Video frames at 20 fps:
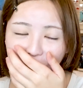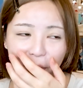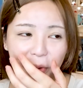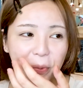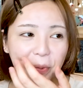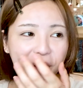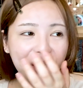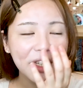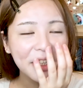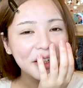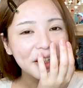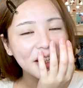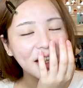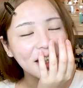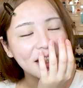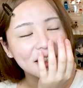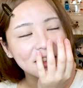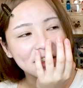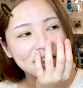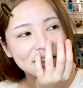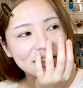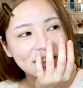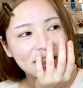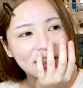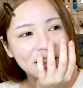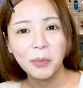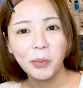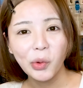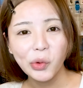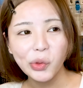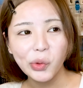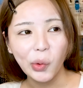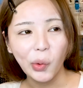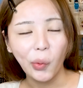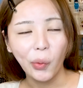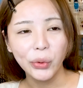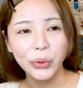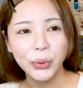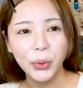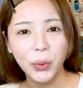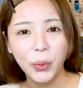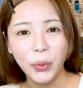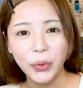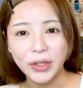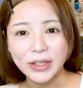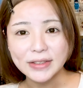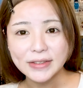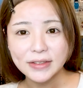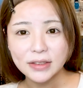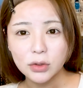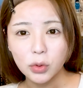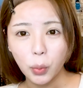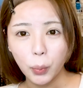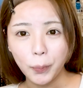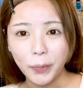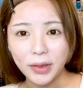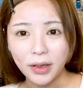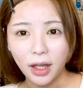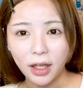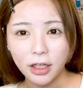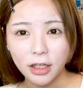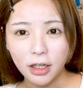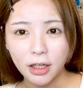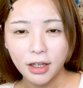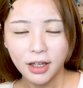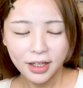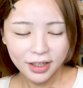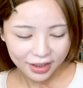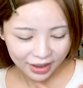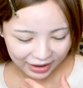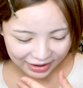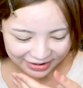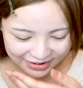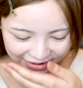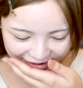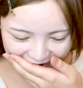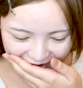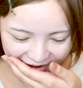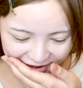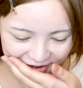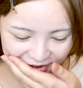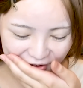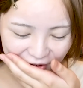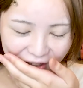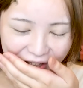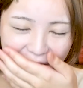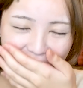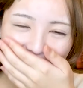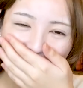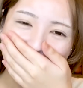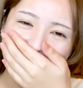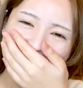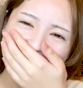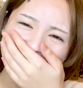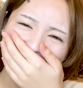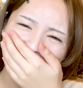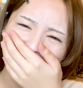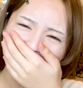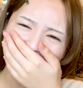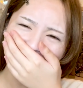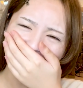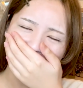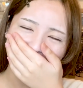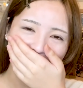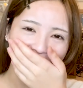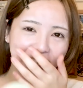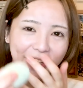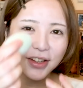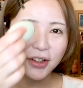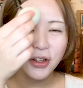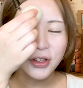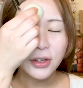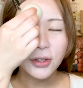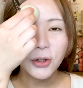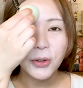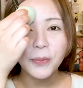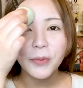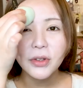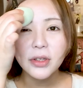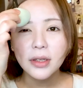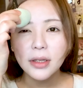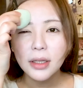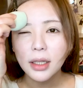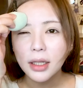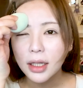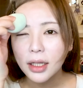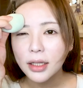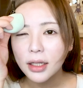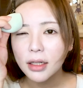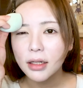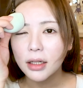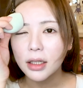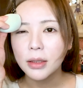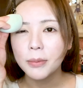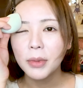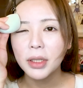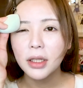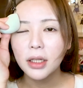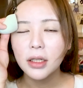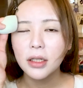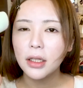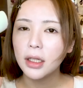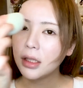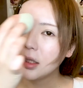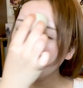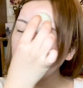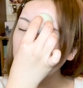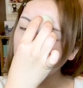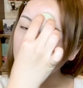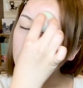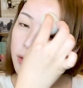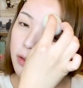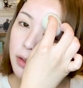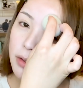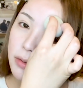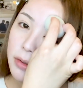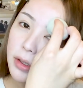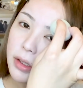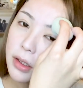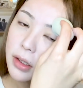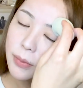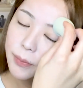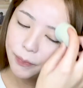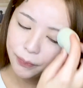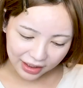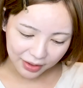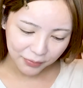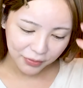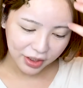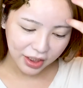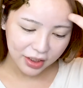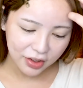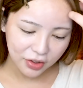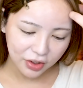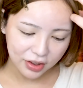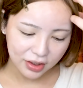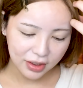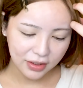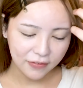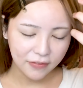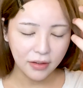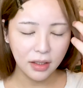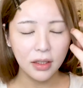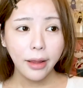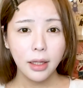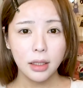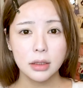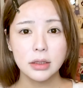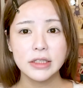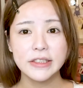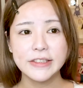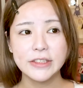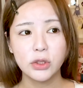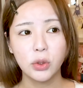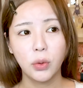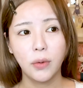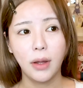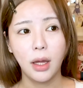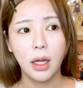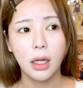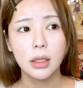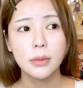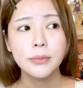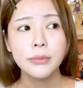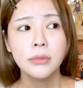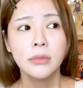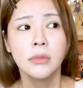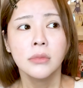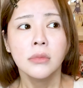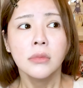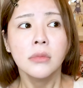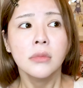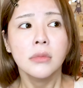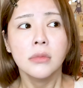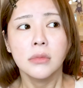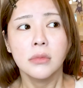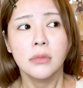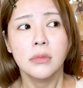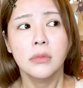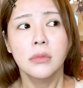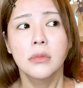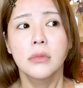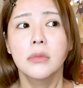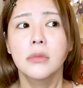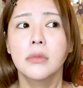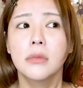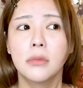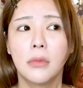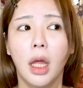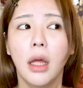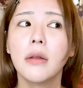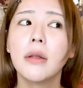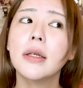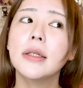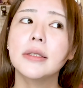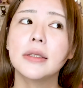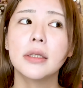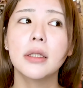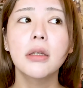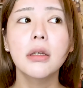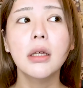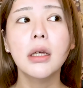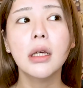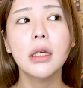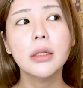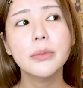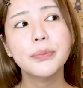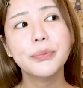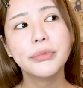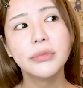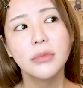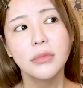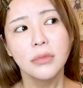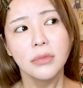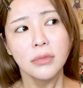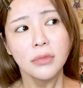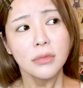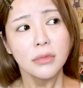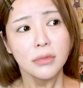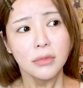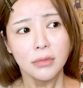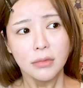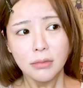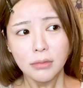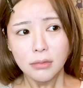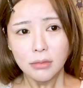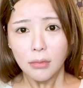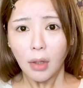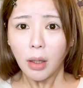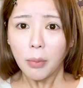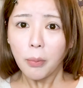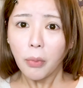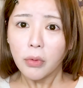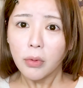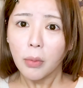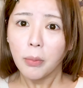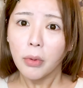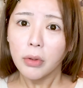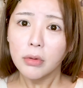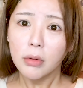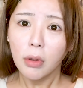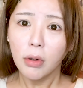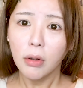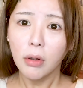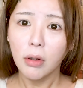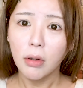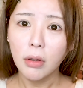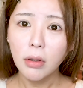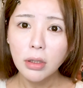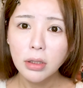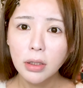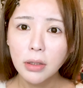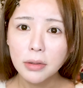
ロフィール欄にさ、元男です、みたいな感じで書くの、え、めっちゃ嫌なんだけどって思って、なんか未だにできないんだよね。え、でもかといってさ、実は、私、もともと、